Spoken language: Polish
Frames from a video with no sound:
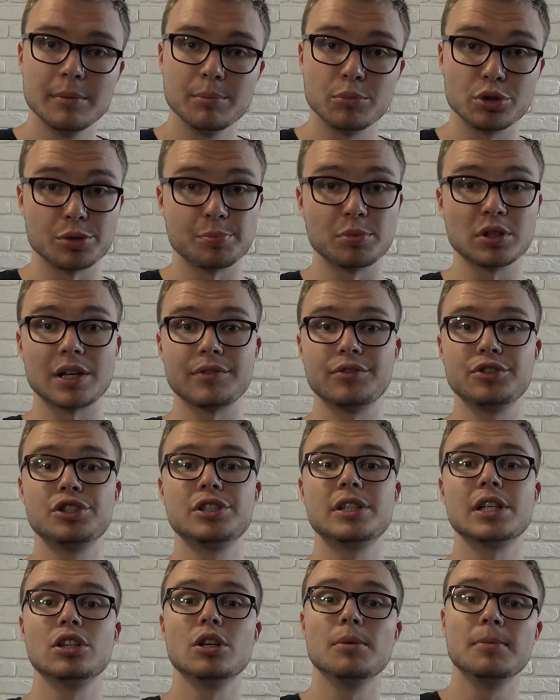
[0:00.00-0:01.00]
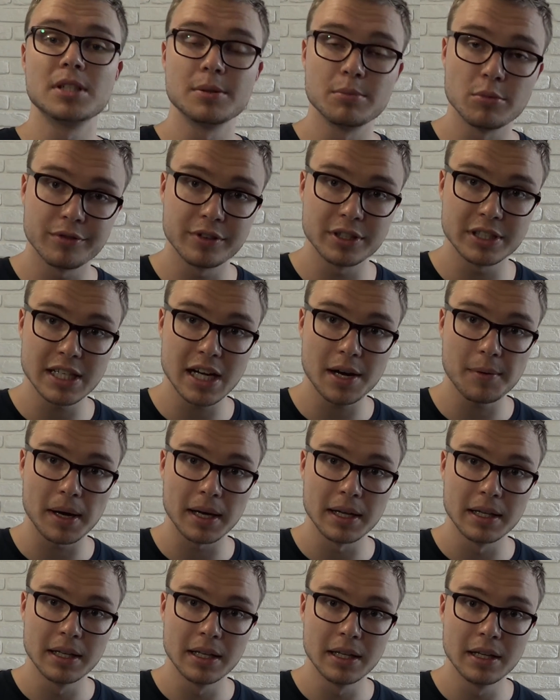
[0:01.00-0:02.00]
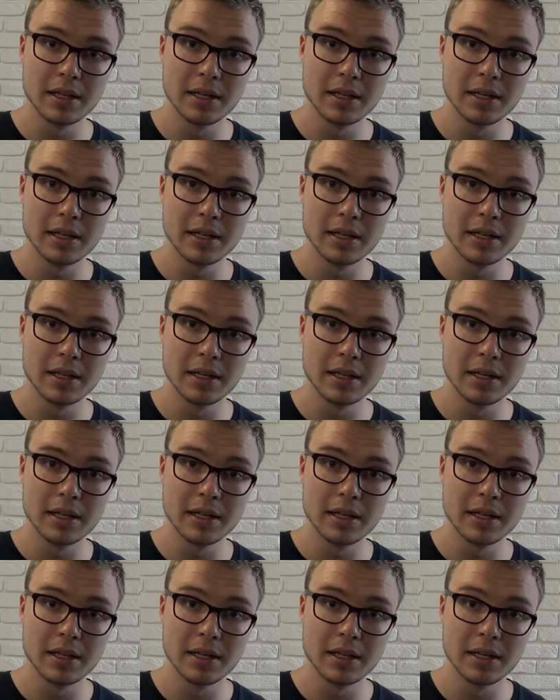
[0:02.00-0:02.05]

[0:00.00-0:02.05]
Może potrafisz czytać dobrze mowę ciała?